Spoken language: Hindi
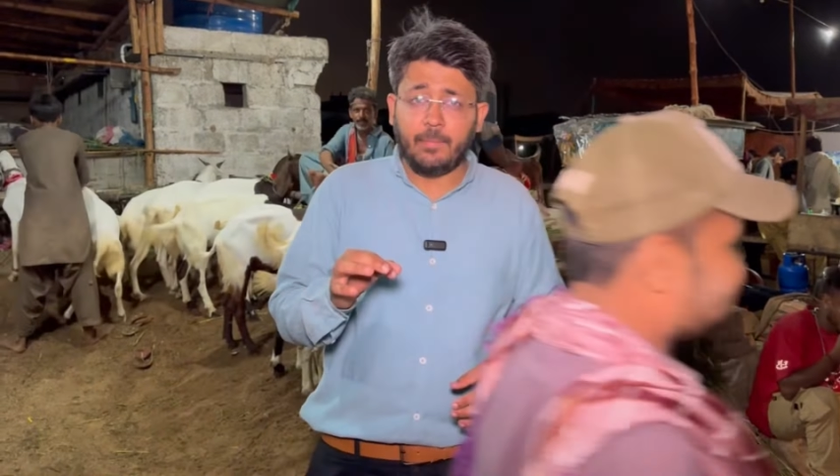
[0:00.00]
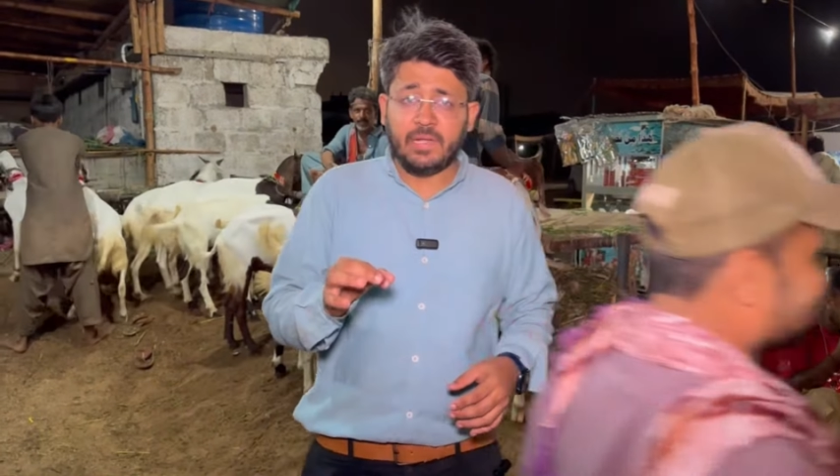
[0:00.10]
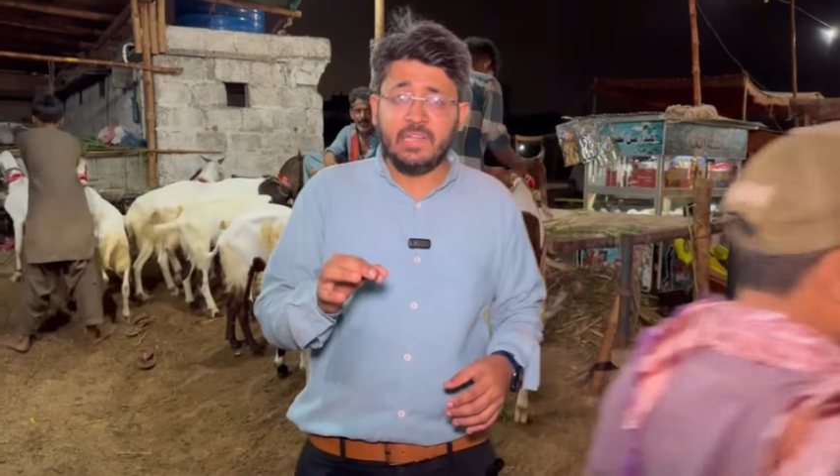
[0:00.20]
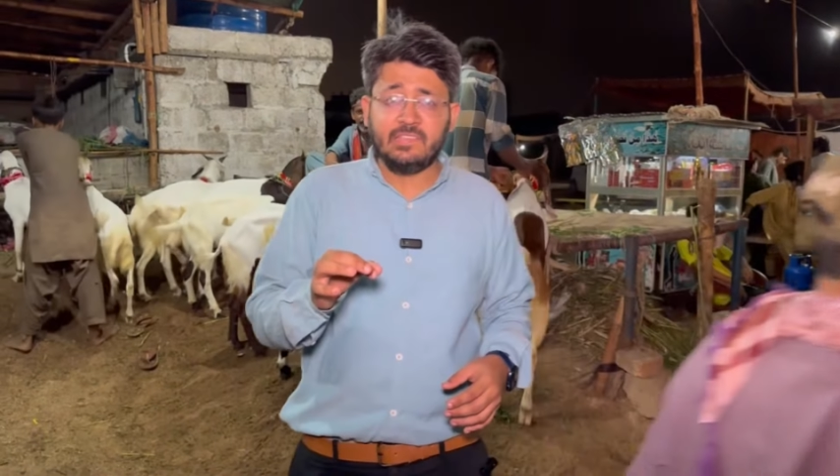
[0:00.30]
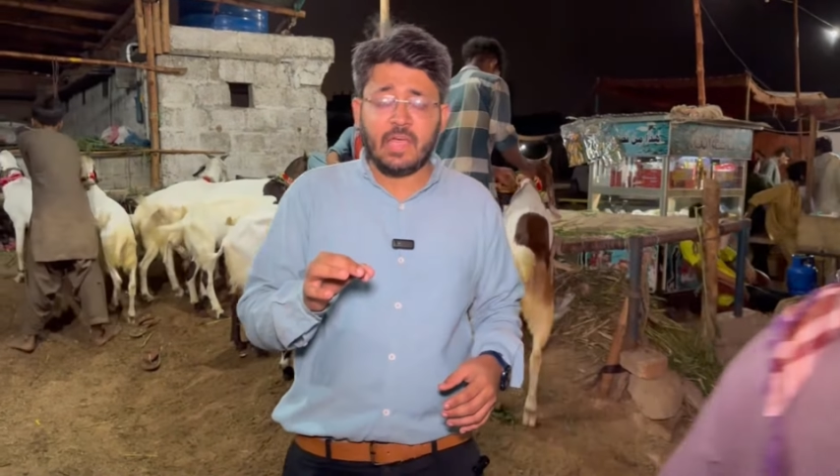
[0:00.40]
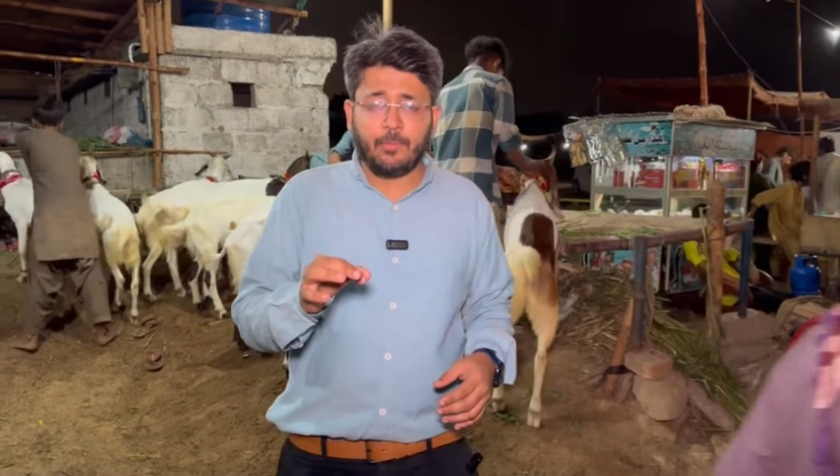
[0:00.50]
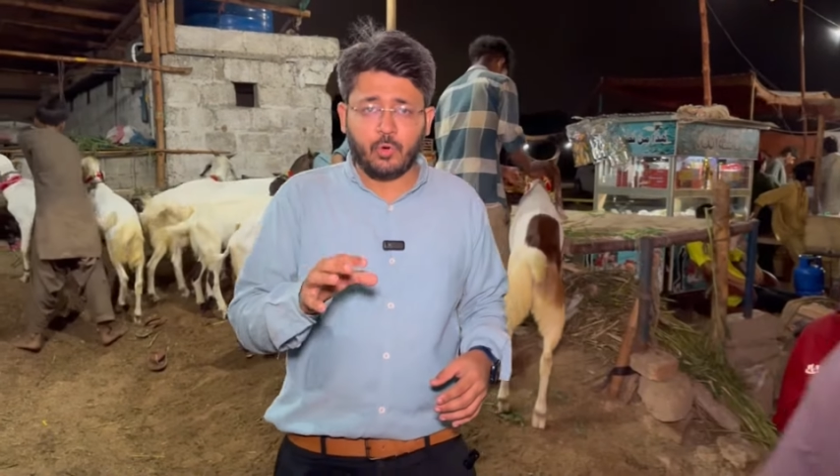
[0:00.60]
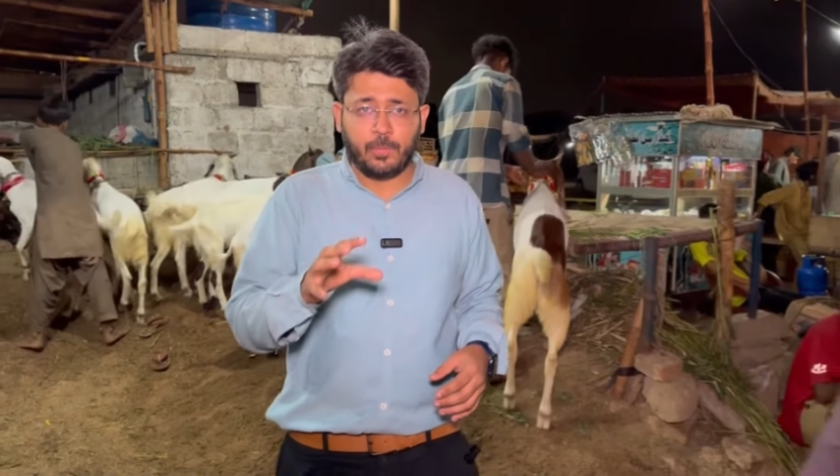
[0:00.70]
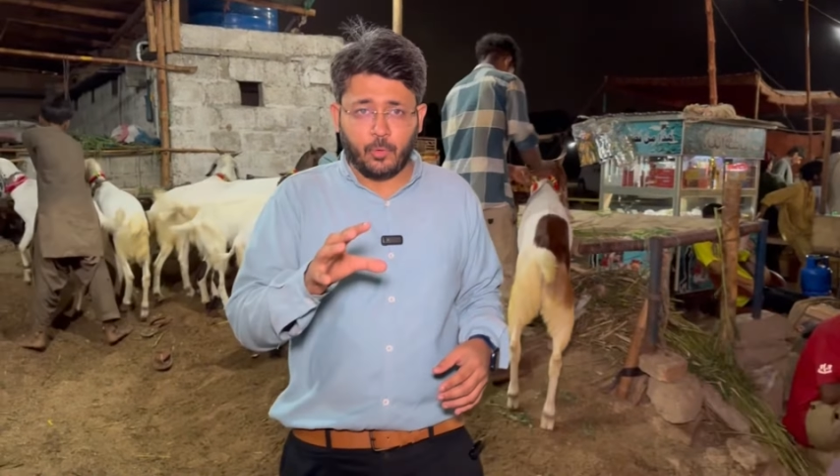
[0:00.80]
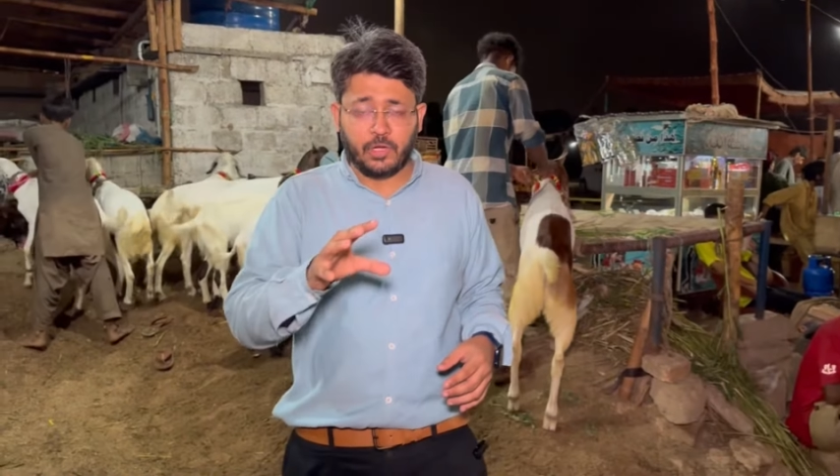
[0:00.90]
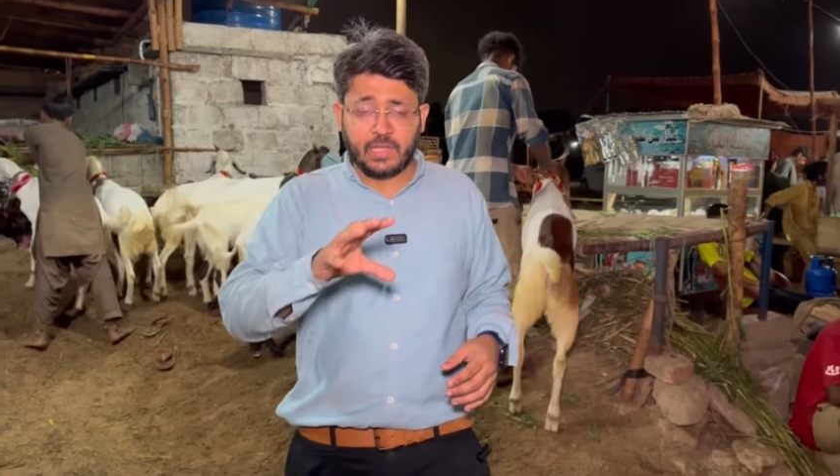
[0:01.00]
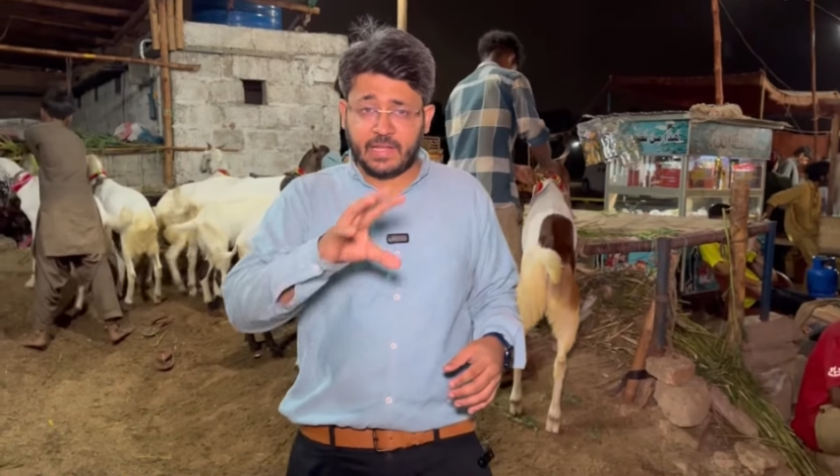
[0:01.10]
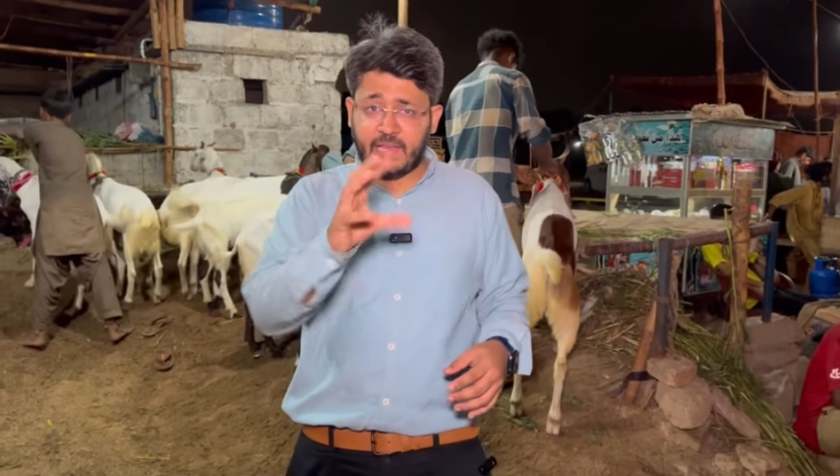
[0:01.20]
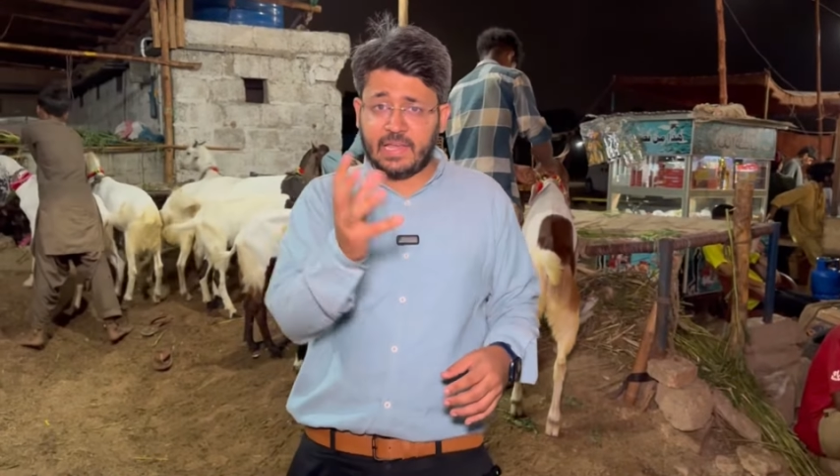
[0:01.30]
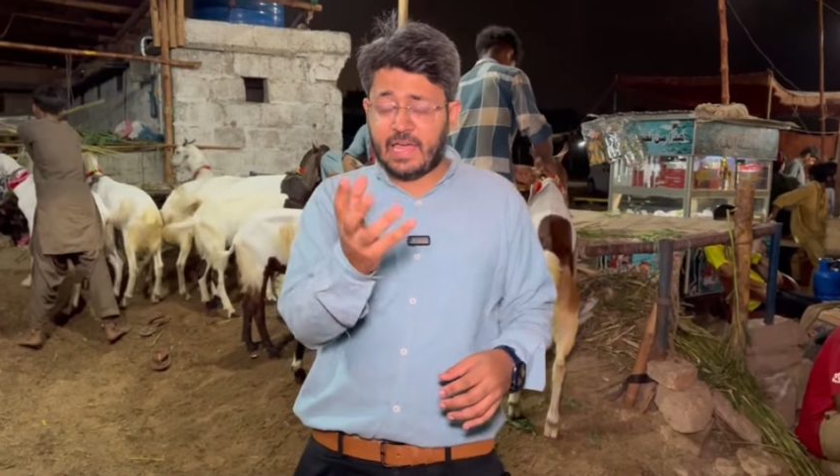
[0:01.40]
मंडी से आपको रिपोर्ट
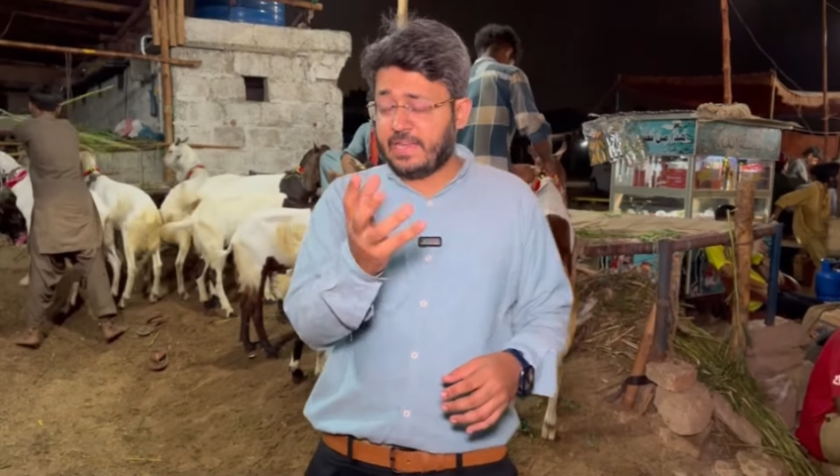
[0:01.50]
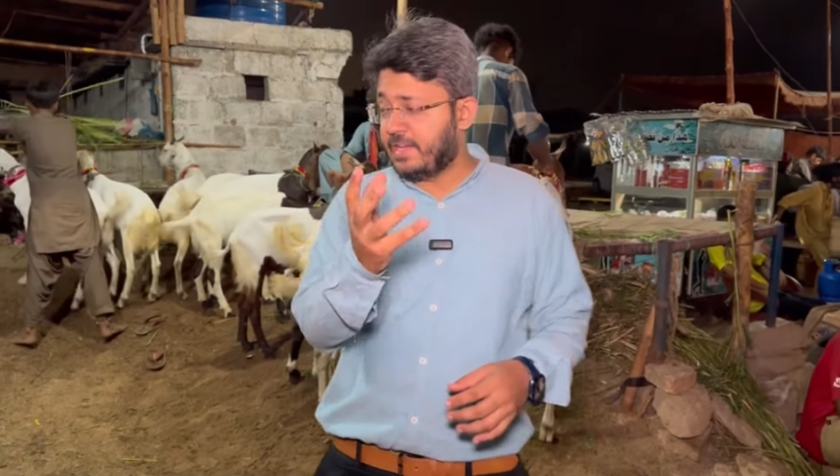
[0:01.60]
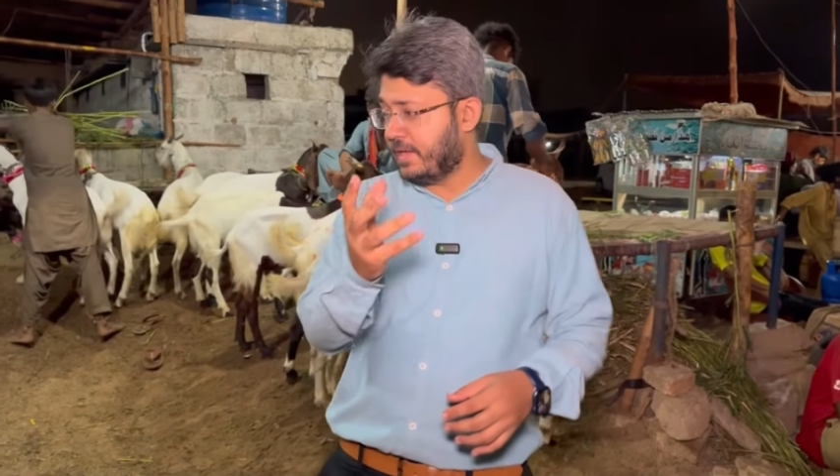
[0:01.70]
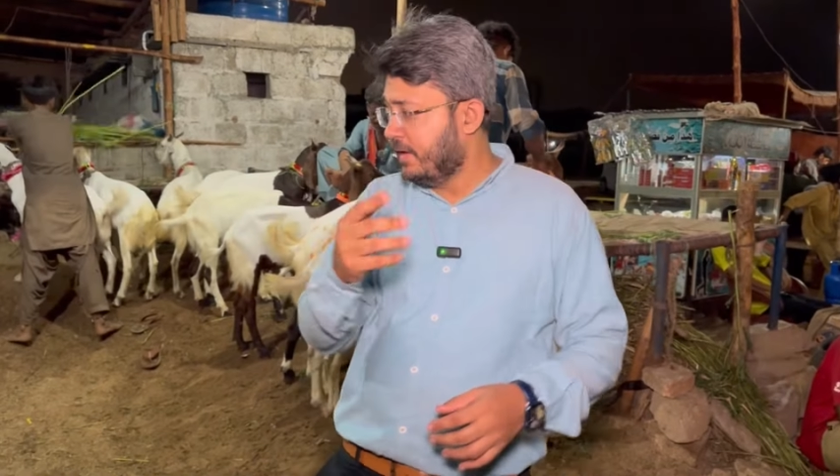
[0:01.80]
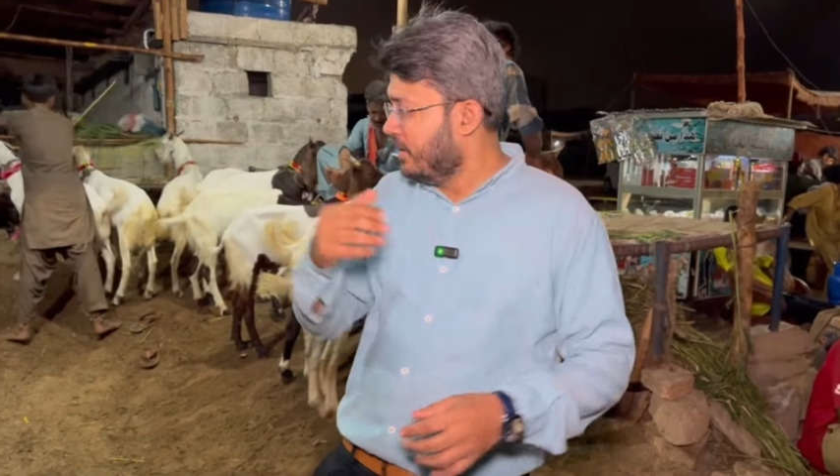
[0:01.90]
कर रहे हैं लियारी की